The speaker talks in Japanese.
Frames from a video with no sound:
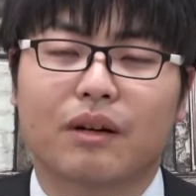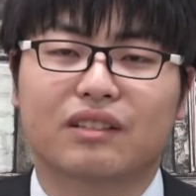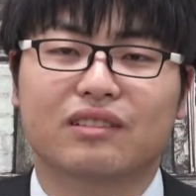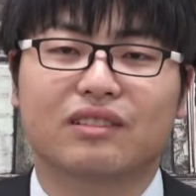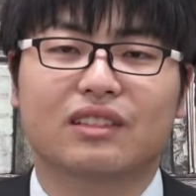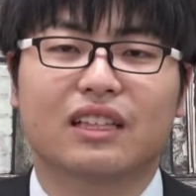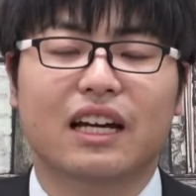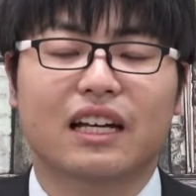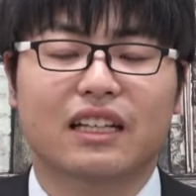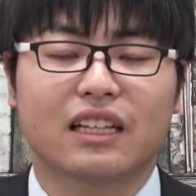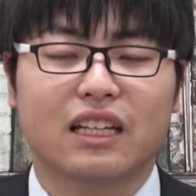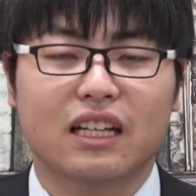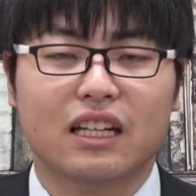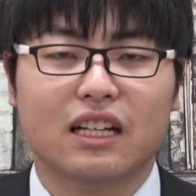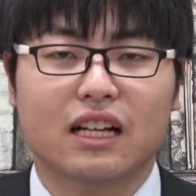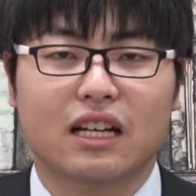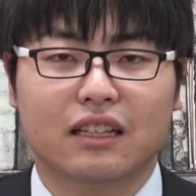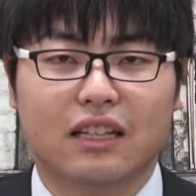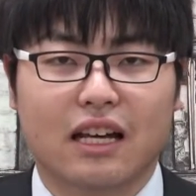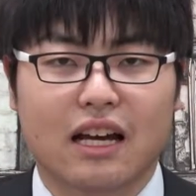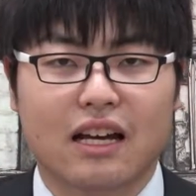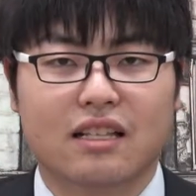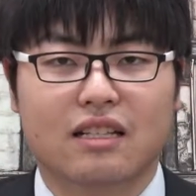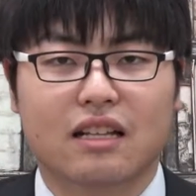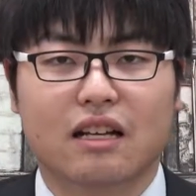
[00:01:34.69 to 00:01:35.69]
具体的な
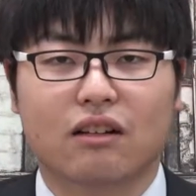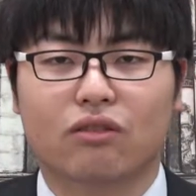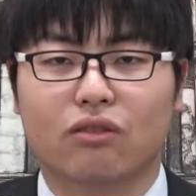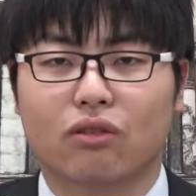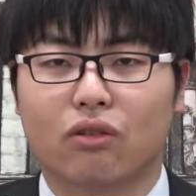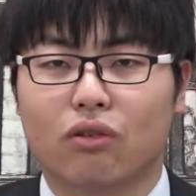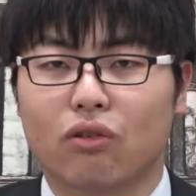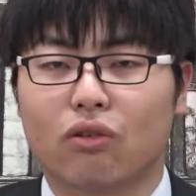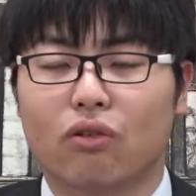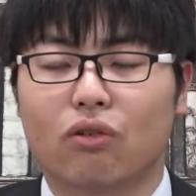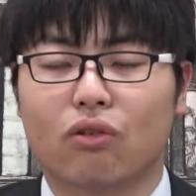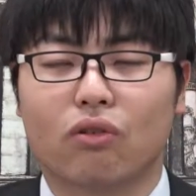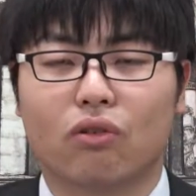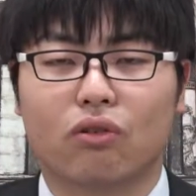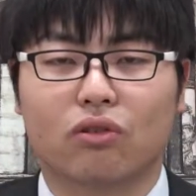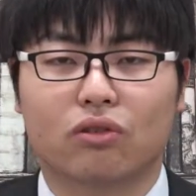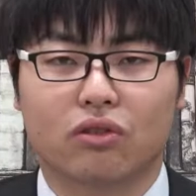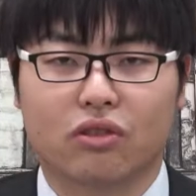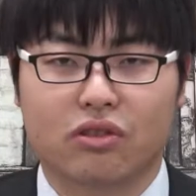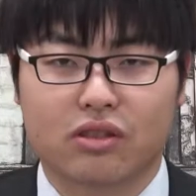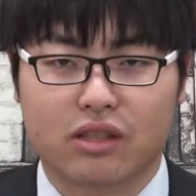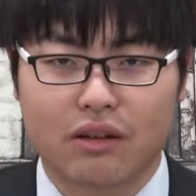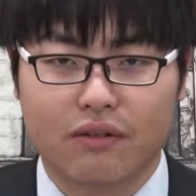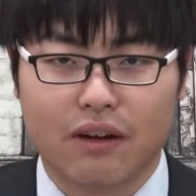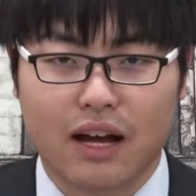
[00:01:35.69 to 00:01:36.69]
対策の方法
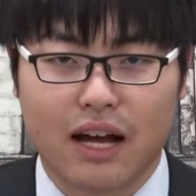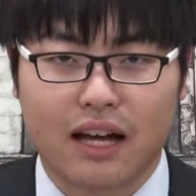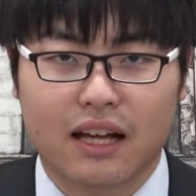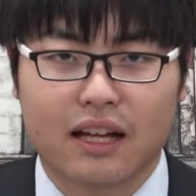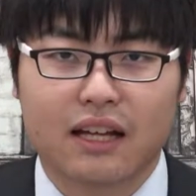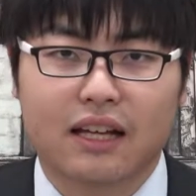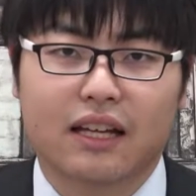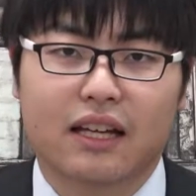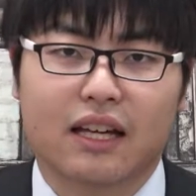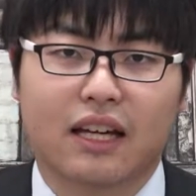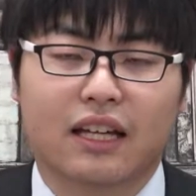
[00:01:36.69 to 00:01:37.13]
としては